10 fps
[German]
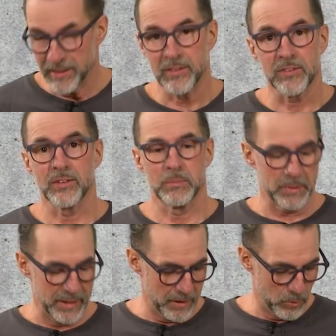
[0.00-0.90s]
hieß er,
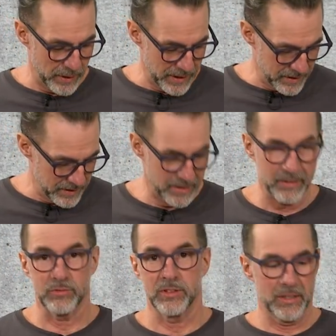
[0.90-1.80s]
by the way,
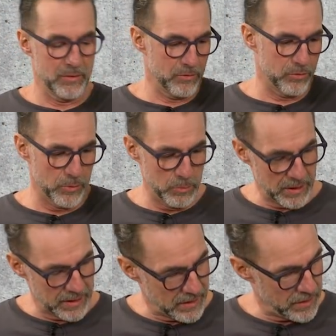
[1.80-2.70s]
der den von
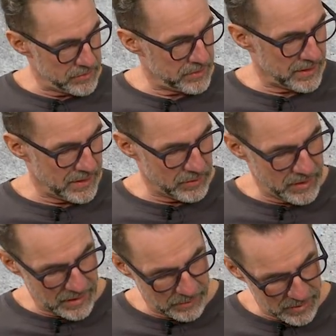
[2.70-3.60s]
mir gekauft hat. Also
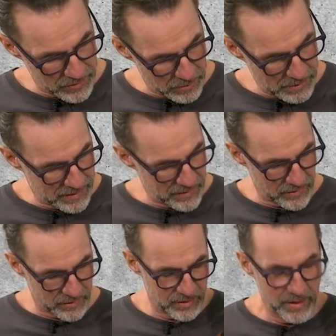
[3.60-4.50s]
hier habe ich nochmal
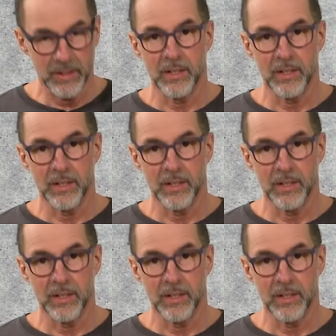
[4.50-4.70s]
dieses